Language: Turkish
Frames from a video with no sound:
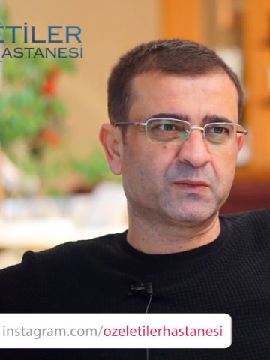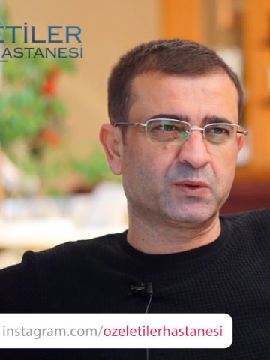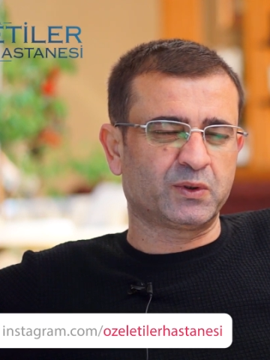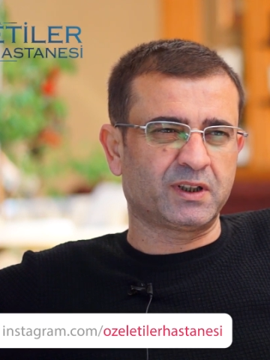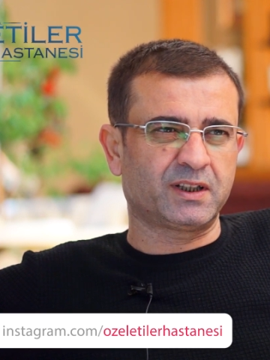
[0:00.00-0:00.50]

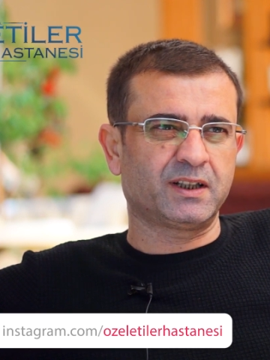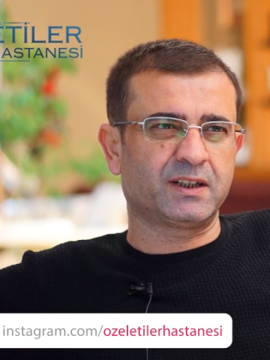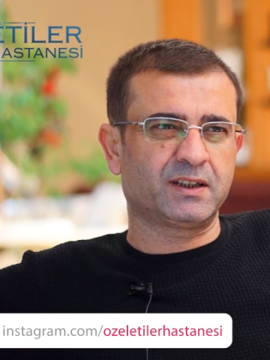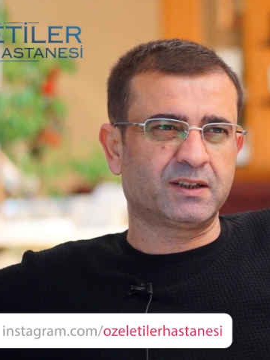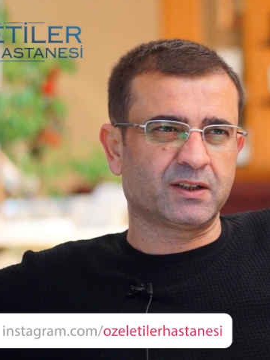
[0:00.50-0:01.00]
çünkü her
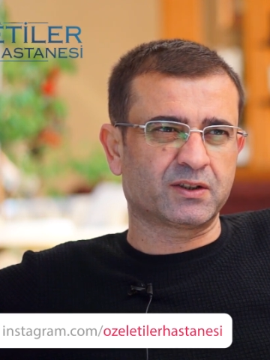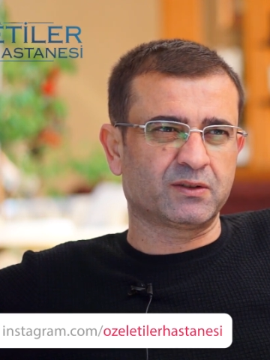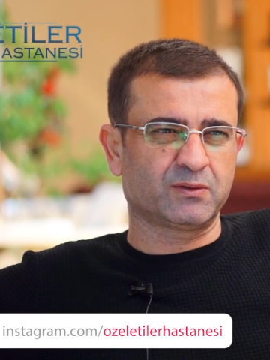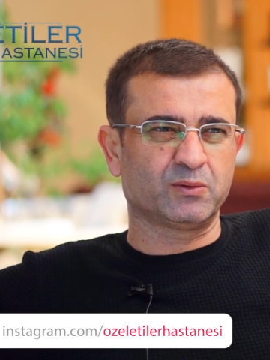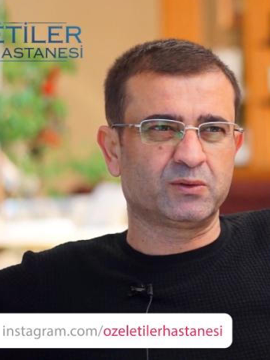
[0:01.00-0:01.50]
yerde taş,
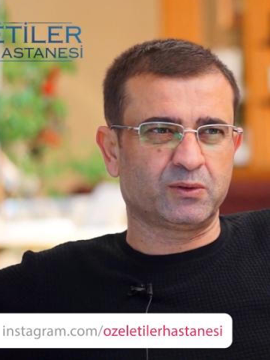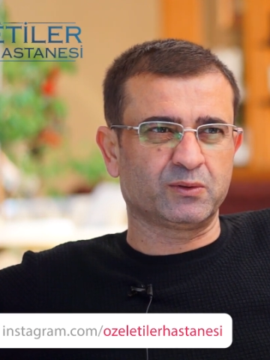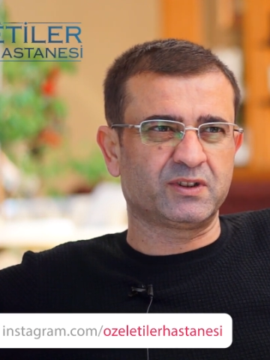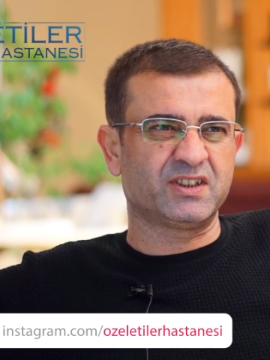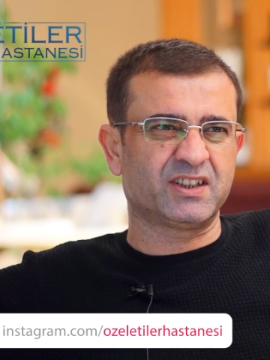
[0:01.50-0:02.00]
o
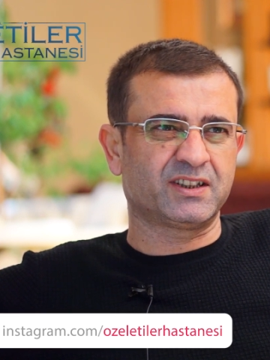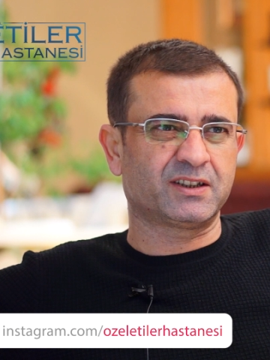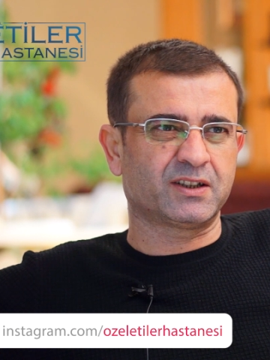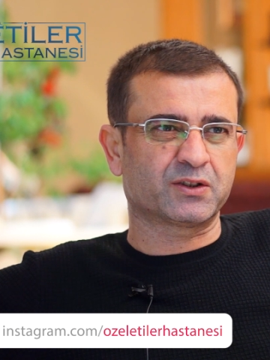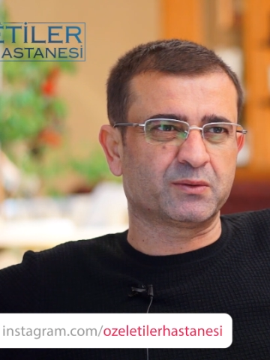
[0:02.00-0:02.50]
soğuk zincirde
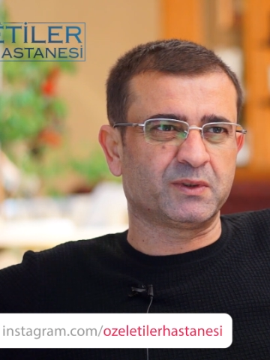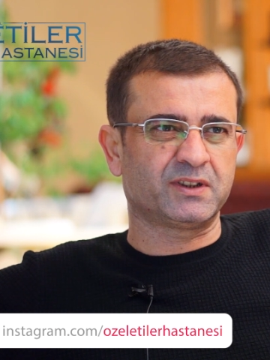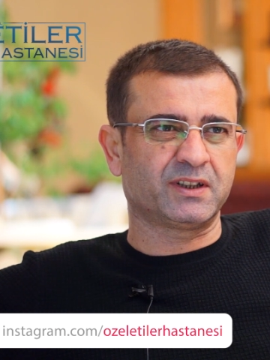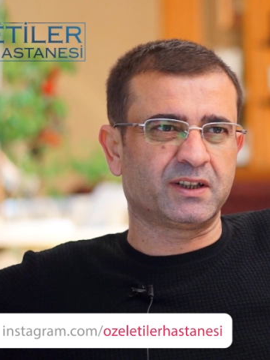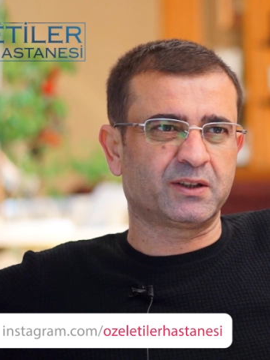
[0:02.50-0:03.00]

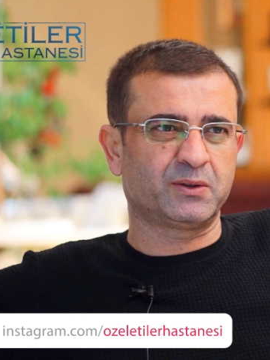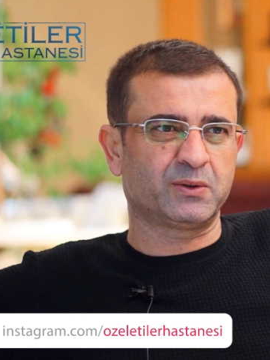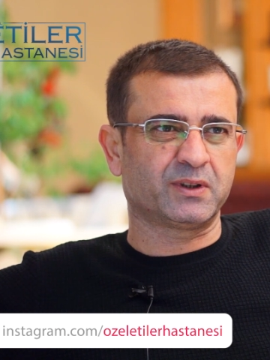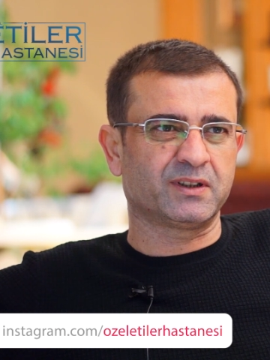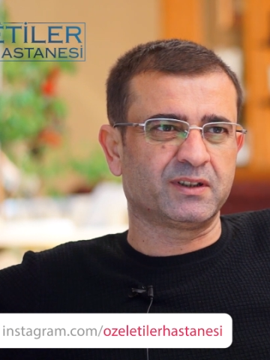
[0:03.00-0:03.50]
taşınması
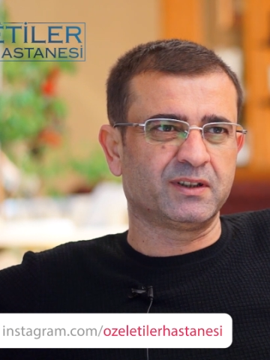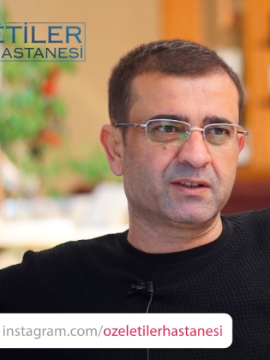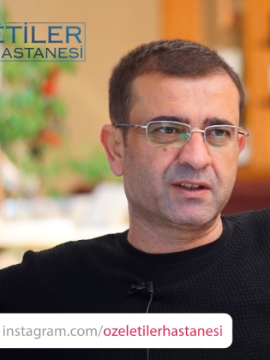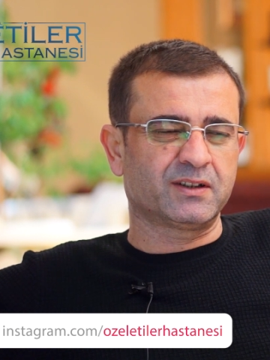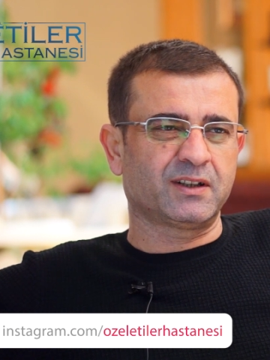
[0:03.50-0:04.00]
gerekiyor ya.
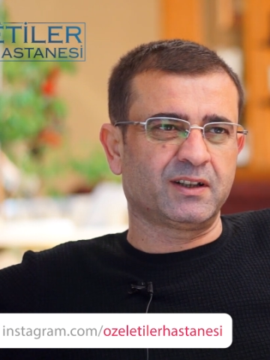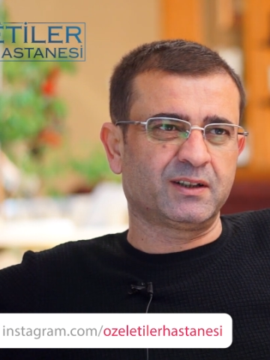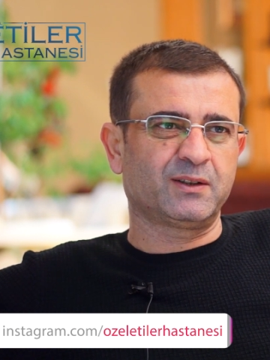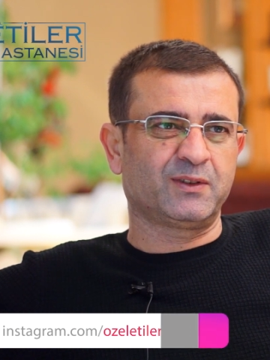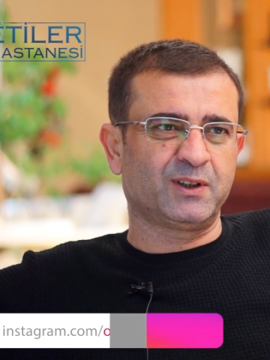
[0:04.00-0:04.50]

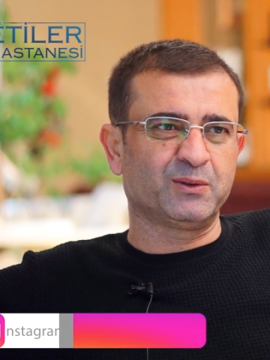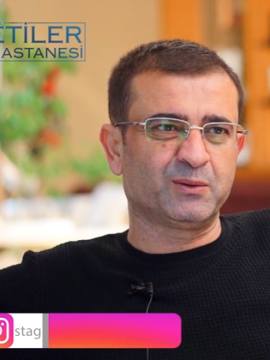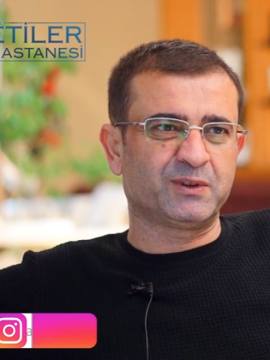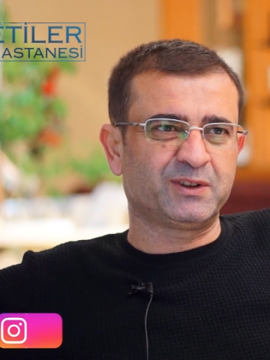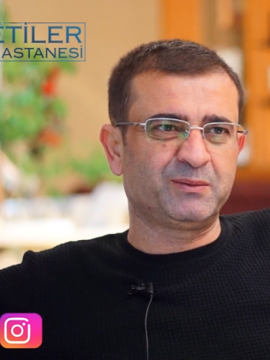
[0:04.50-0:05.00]
Çantalarda falan
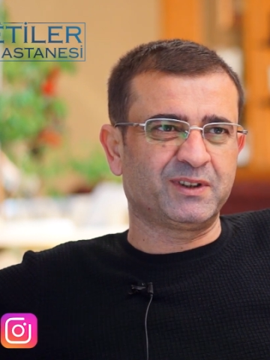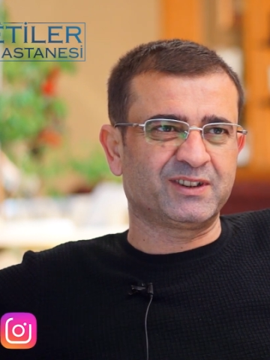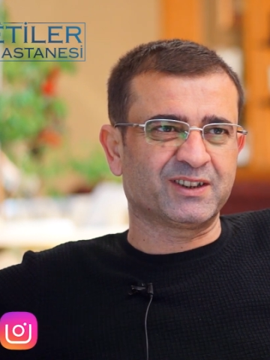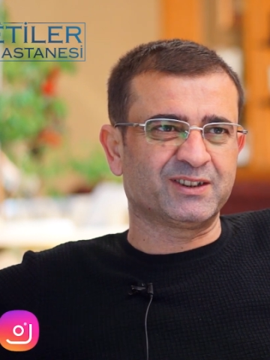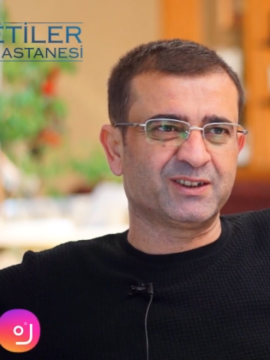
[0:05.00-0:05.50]
olması biraz
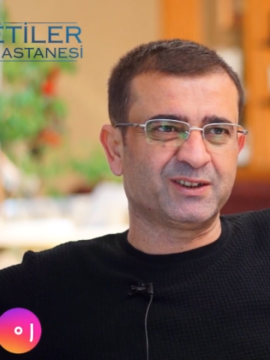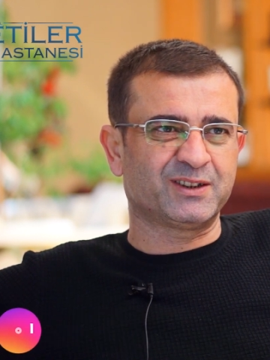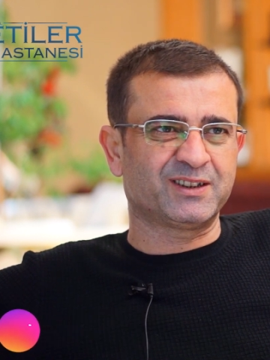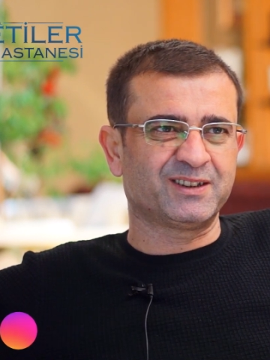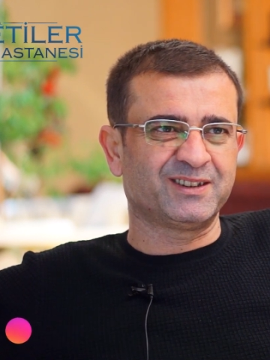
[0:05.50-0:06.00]
sıkıntılıdır.